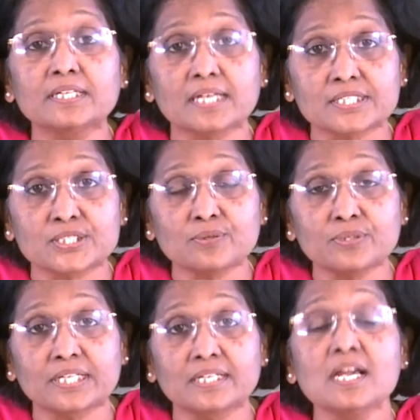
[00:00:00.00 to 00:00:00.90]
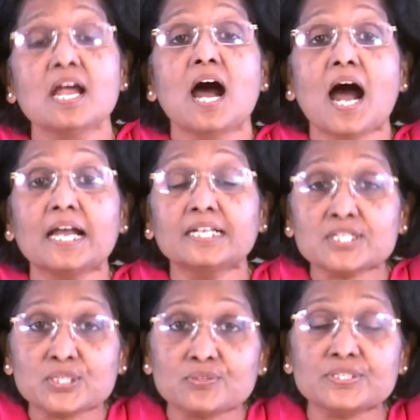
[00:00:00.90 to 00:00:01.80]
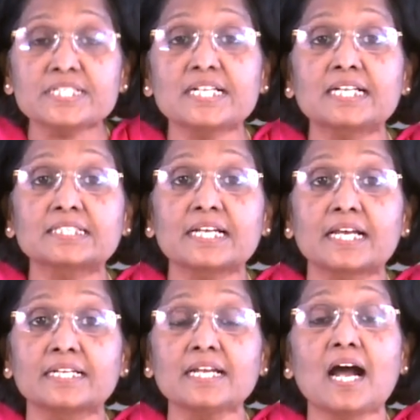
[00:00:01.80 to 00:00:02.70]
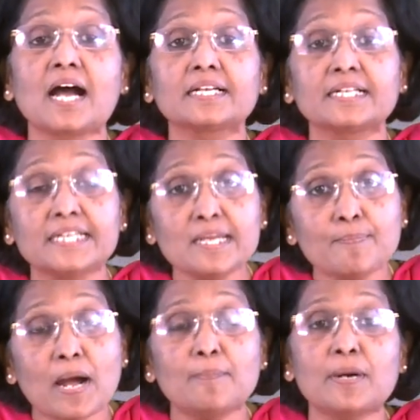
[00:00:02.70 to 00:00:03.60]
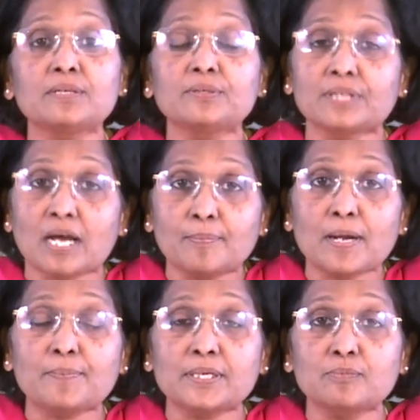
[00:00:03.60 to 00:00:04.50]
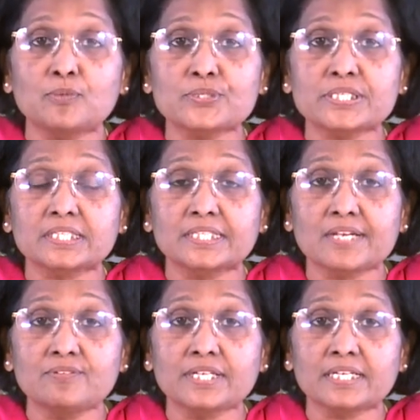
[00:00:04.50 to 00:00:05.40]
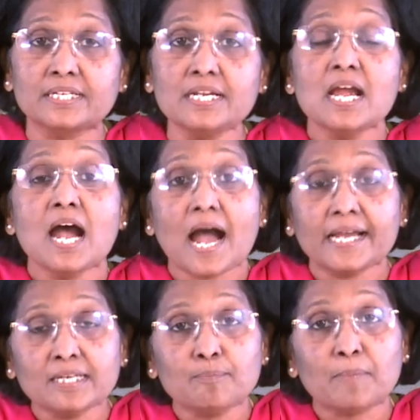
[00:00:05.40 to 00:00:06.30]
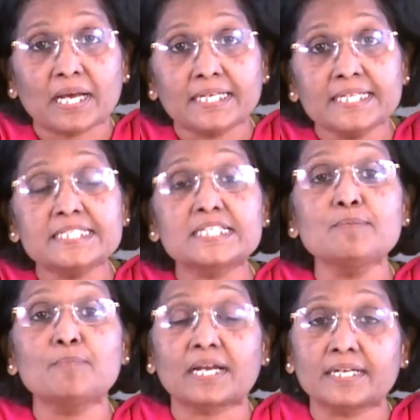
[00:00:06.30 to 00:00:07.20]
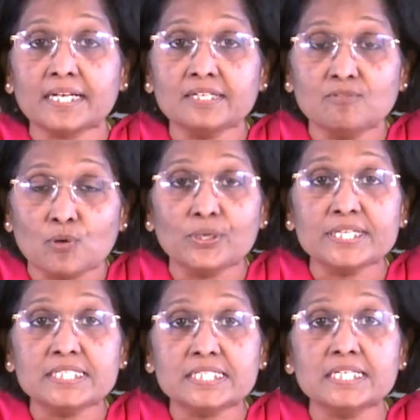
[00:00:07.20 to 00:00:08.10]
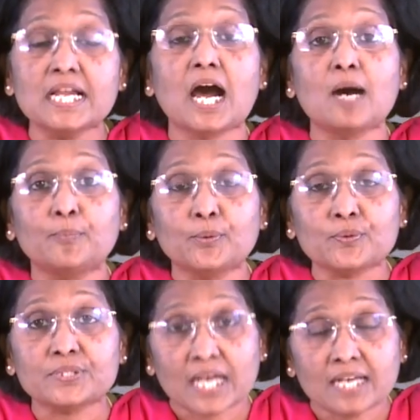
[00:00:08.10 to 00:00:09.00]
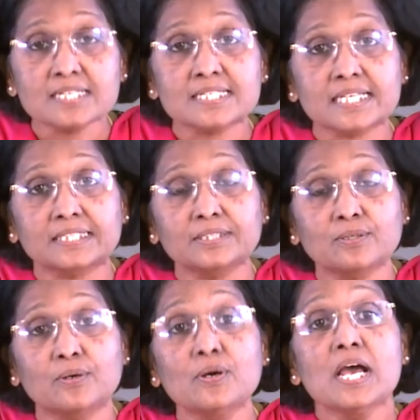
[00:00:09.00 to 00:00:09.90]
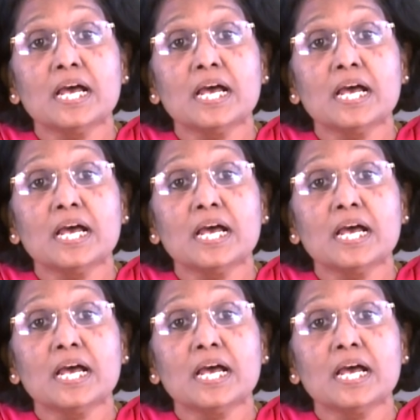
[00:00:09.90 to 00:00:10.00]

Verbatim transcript: అని రక్షకుడని ఆయన సృష్టికర్త అని ఆయన నీ పాపాలు నా పాపాలు మోసిన దేవుడని ఆయన మరణించి మరణాన్ని ఓడించి ఆ పునరుద్ధాన శక్తితో